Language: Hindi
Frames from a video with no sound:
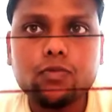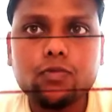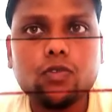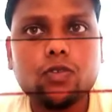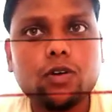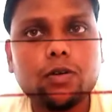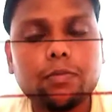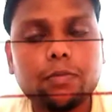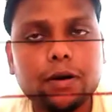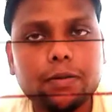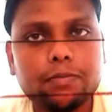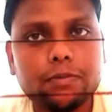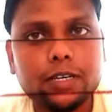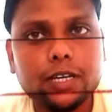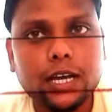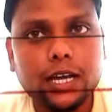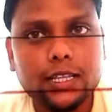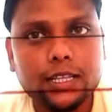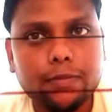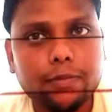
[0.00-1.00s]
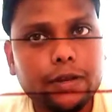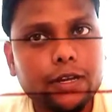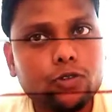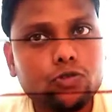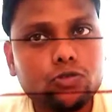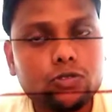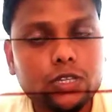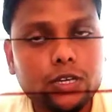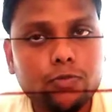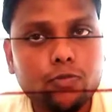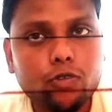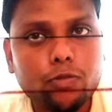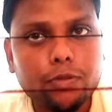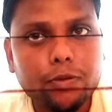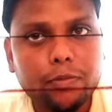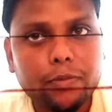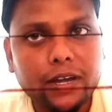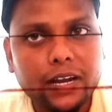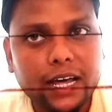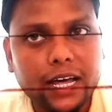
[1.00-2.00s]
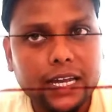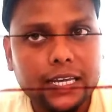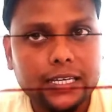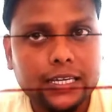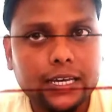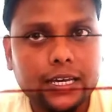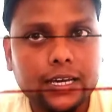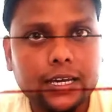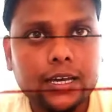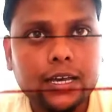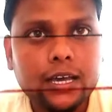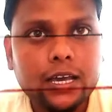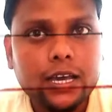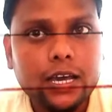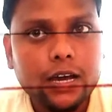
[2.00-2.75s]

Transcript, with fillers: वो हम हम दिखाते हैं पहले उस शेप को हमने बना लिया है